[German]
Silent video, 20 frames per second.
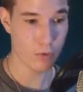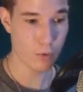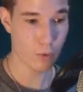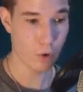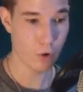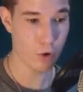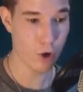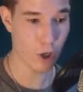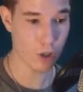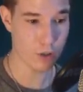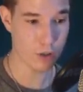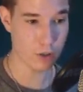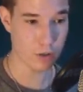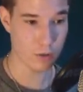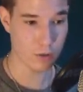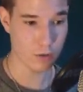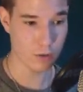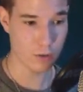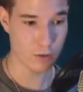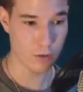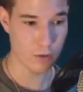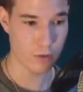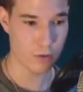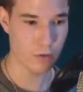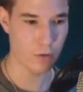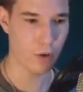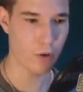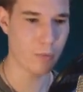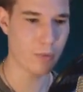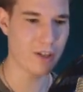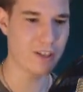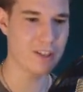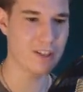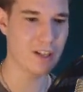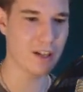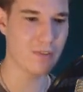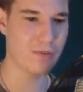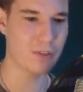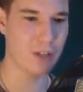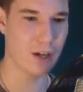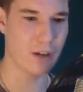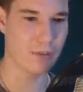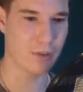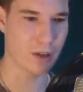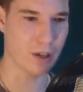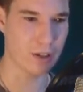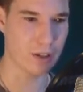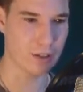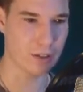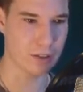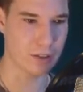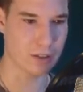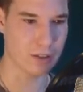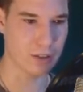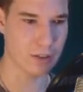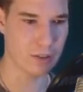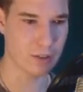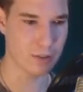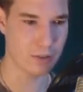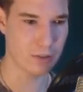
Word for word: Oh Gott! Oh Mann, die treffen die einfach alle nicht, ne?